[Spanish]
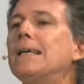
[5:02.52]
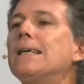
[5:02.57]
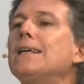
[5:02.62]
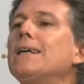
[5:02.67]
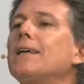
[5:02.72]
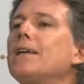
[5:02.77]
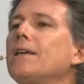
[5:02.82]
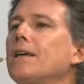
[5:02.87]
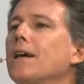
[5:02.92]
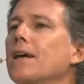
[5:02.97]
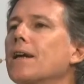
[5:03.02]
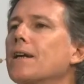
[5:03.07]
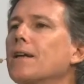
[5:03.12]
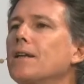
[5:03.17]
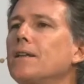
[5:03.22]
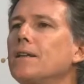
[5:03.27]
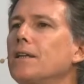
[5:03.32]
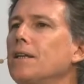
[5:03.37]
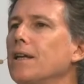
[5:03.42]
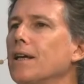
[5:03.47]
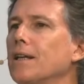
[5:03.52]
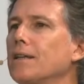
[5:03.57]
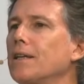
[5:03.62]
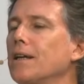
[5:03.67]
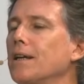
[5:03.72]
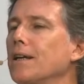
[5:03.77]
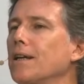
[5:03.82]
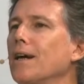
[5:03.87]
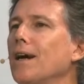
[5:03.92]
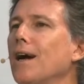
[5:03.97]
y Argentina
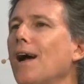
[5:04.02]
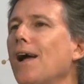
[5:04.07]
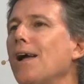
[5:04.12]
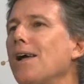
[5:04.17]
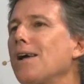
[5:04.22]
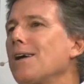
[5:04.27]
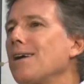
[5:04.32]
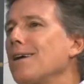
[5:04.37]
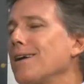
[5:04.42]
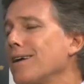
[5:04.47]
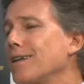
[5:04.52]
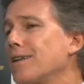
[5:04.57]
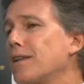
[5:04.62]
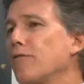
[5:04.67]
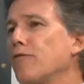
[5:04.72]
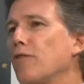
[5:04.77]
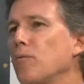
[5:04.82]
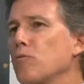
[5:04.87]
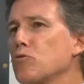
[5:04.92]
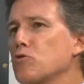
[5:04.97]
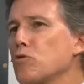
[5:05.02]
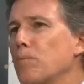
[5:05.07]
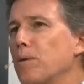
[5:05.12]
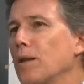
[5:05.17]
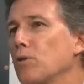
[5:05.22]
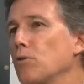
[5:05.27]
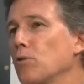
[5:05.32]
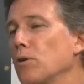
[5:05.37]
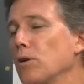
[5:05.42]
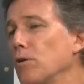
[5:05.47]
tenga este famoso
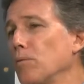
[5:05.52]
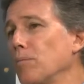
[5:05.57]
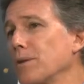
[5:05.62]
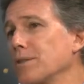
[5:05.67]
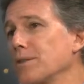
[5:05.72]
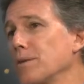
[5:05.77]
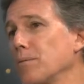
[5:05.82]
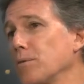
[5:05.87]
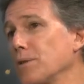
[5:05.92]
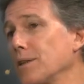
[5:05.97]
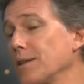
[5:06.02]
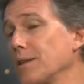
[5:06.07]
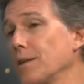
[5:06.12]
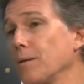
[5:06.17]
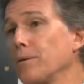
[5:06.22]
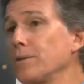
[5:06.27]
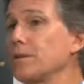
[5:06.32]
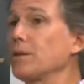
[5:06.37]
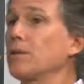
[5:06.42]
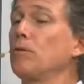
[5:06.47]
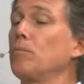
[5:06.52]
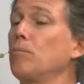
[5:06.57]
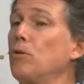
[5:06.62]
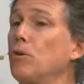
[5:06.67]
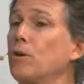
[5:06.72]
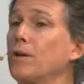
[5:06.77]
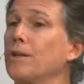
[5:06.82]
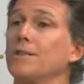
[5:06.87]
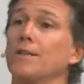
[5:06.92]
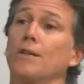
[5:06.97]
plató que conversamos tantas veces con
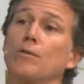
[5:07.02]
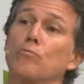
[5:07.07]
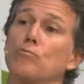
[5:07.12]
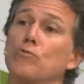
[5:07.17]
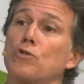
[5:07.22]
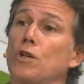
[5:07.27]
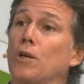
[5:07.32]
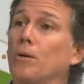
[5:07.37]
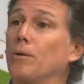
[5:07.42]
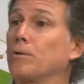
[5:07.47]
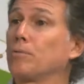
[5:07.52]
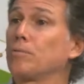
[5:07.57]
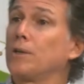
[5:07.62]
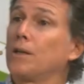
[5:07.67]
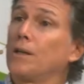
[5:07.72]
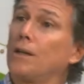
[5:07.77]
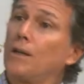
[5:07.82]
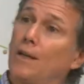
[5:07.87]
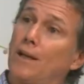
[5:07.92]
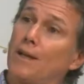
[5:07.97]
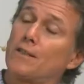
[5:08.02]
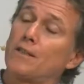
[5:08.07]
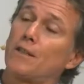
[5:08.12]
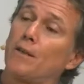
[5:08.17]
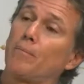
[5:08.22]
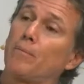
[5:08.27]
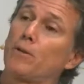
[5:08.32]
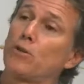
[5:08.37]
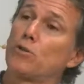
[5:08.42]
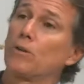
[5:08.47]
vos, que ya anunciaban ustedes de las
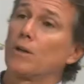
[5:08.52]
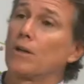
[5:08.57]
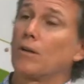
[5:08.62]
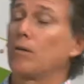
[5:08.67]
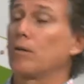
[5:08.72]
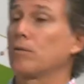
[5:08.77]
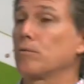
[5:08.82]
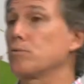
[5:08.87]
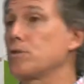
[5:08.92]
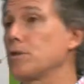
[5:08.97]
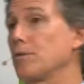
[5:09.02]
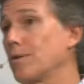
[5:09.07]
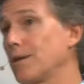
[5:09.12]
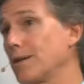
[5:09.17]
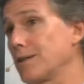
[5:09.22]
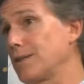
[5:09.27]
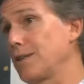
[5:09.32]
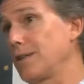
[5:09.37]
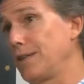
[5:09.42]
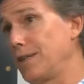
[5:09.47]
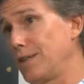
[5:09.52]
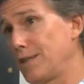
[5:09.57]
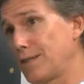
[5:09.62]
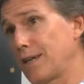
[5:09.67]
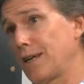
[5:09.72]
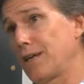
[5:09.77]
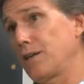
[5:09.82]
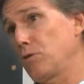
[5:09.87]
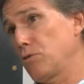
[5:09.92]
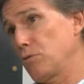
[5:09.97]
100 millones, lo anunciaban hace 10
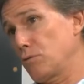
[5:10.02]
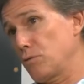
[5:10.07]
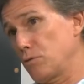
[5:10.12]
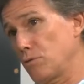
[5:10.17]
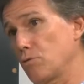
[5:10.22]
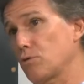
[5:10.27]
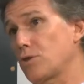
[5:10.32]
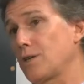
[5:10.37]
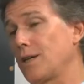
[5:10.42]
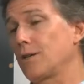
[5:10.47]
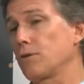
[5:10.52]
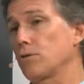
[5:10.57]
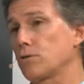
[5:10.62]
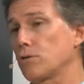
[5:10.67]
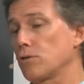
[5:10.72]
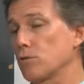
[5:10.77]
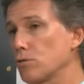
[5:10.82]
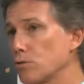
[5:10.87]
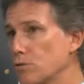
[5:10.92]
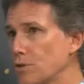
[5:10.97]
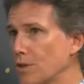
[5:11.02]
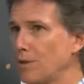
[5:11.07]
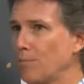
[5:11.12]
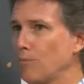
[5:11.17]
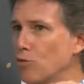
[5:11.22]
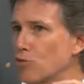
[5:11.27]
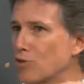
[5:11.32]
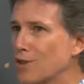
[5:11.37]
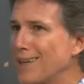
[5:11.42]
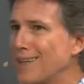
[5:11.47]
años o 12 años y nosotros
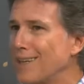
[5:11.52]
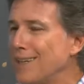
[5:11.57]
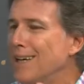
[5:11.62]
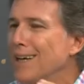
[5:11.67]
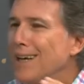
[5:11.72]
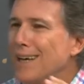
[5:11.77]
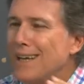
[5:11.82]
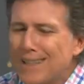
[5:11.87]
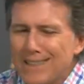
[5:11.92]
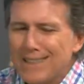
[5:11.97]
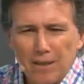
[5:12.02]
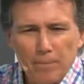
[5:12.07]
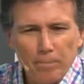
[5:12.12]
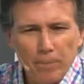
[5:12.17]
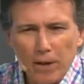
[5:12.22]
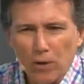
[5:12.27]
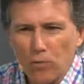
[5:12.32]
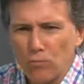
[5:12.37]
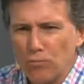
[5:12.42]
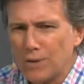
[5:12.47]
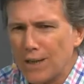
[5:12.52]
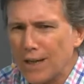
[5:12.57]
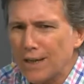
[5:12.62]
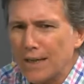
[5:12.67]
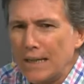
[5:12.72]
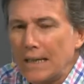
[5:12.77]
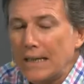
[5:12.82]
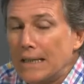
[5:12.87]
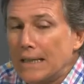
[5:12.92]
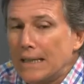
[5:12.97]
seguimos ahí? Se
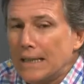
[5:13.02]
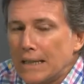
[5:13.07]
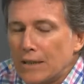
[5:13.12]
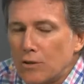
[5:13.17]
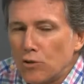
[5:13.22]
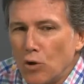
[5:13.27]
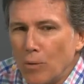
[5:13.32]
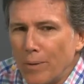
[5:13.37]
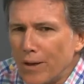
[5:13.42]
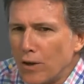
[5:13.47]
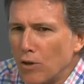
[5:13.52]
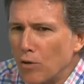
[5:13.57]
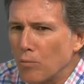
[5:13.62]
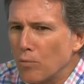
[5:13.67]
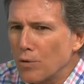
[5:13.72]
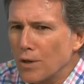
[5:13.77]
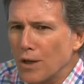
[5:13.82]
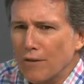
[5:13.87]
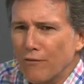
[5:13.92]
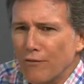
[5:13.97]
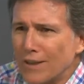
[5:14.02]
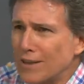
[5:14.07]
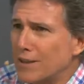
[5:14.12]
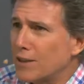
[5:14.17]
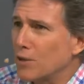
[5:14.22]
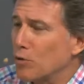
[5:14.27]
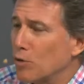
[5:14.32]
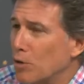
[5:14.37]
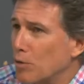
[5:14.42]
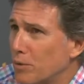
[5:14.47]
preguntan no ven como un
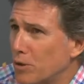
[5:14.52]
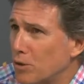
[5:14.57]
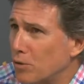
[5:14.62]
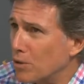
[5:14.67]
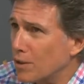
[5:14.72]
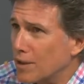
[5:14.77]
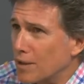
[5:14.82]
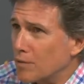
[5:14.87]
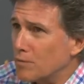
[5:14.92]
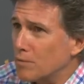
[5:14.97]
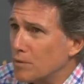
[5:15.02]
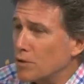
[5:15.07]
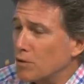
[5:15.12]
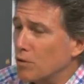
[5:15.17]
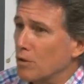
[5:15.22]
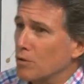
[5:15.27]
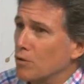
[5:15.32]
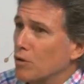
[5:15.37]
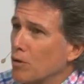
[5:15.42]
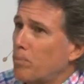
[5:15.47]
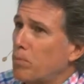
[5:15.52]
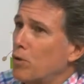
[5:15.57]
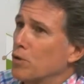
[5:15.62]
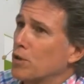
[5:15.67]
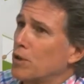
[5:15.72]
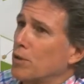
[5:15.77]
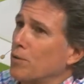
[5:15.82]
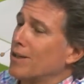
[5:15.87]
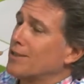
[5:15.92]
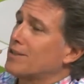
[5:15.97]
elefante dormido que en algún momento cuando
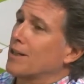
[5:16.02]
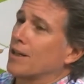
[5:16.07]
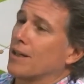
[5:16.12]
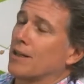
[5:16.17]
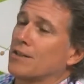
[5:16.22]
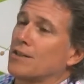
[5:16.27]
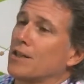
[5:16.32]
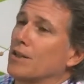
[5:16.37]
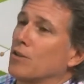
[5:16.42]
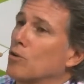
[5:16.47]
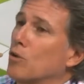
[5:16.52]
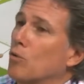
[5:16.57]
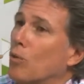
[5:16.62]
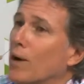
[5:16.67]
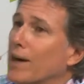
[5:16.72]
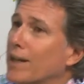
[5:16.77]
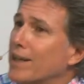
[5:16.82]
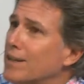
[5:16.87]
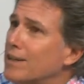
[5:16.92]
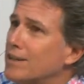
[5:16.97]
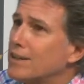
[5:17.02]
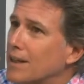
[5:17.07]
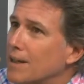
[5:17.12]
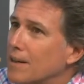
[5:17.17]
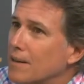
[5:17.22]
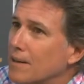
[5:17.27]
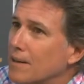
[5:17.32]
explote va a ser 140. La perspectiva,